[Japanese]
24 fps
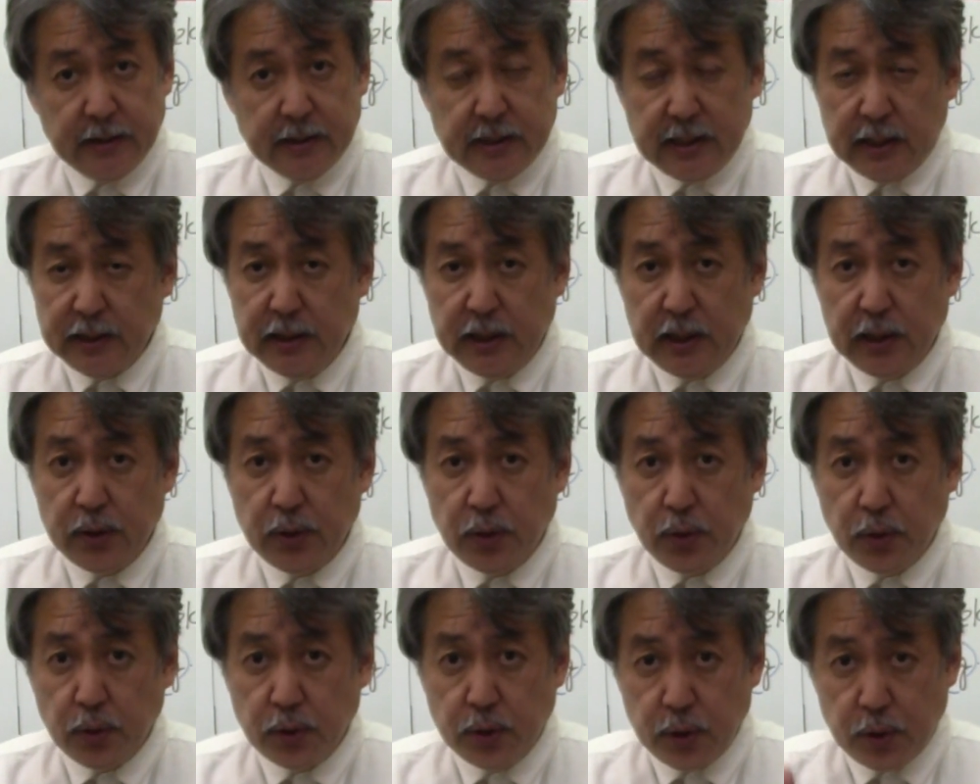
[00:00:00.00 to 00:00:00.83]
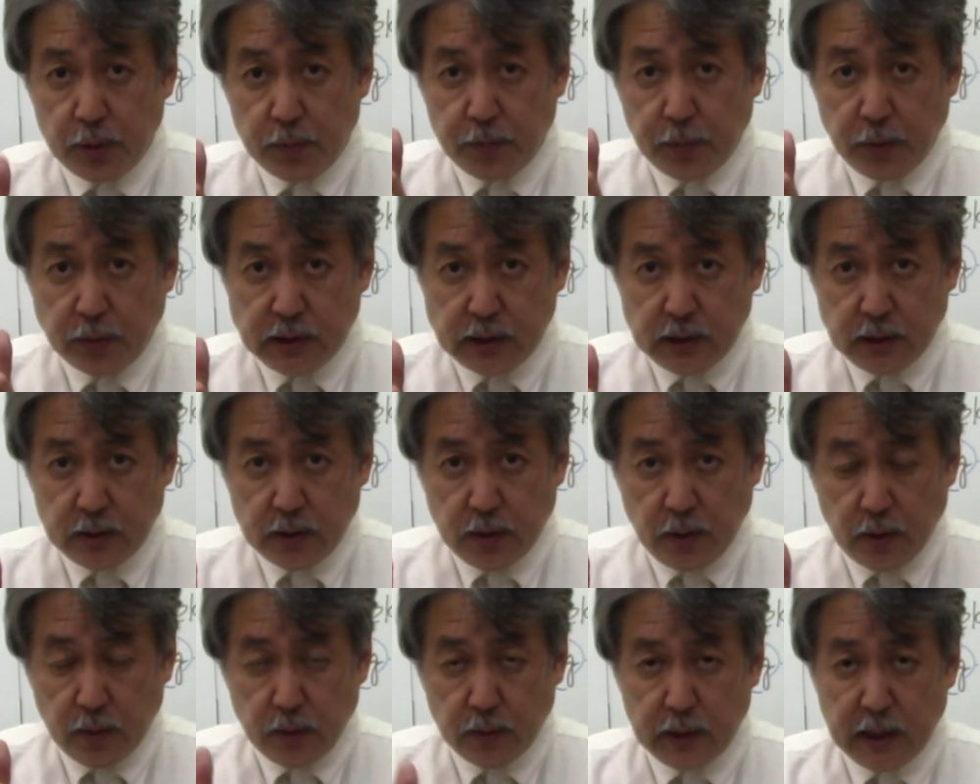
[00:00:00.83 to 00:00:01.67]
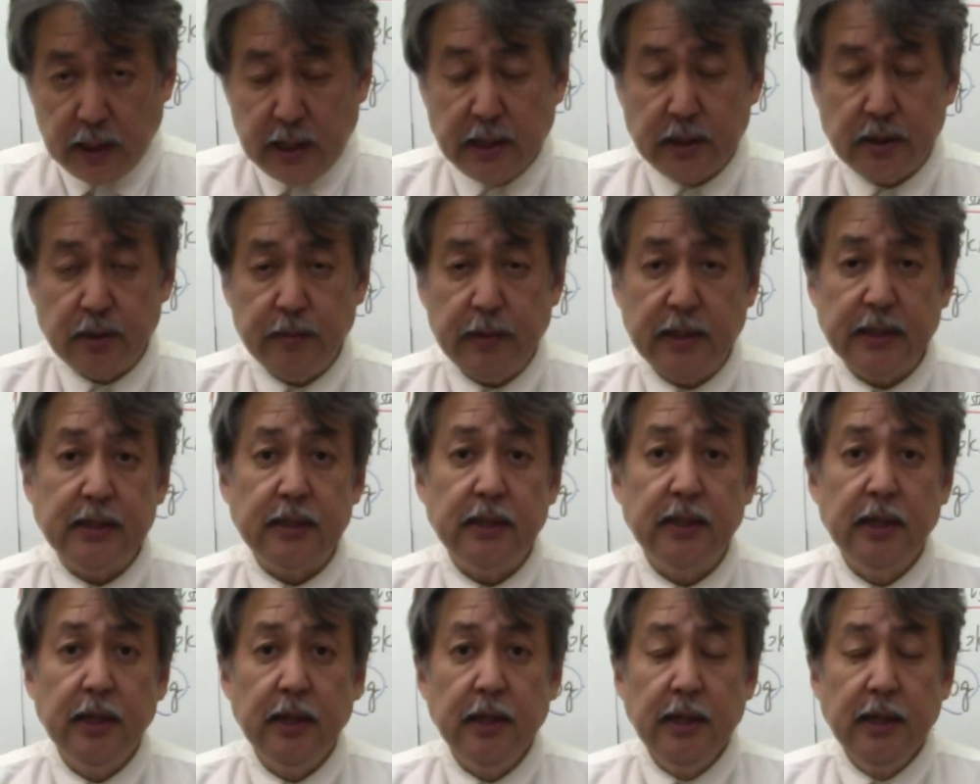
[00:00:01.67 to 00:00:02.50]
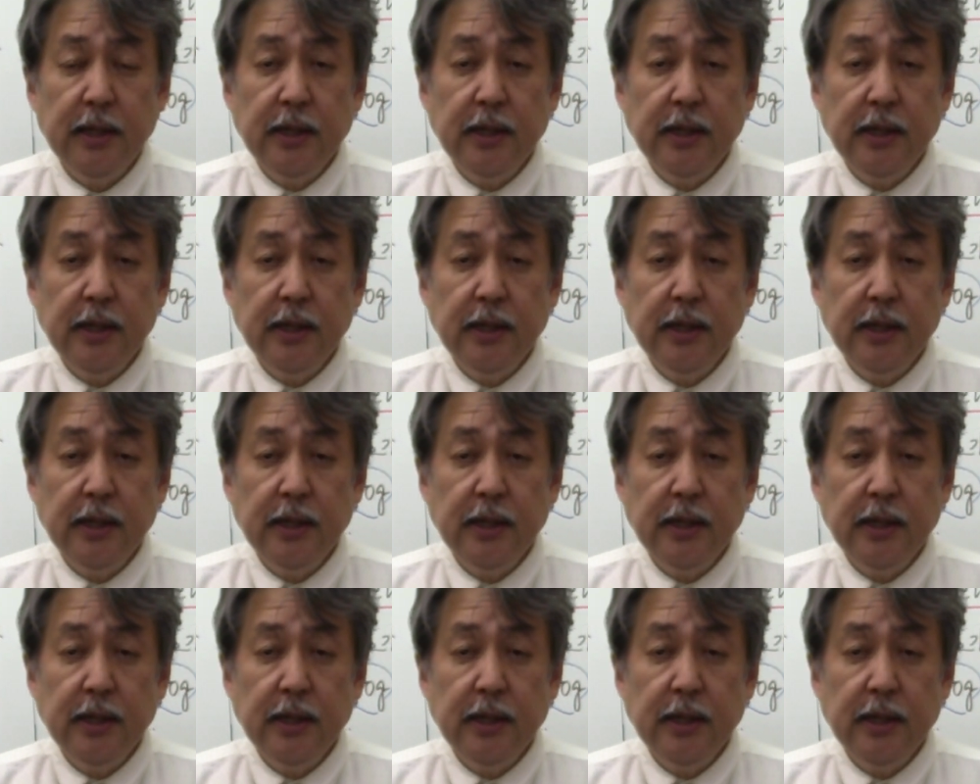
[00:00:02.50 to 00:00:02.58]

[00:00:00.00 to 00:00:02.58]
チャンネル登録ポチッとお願いします。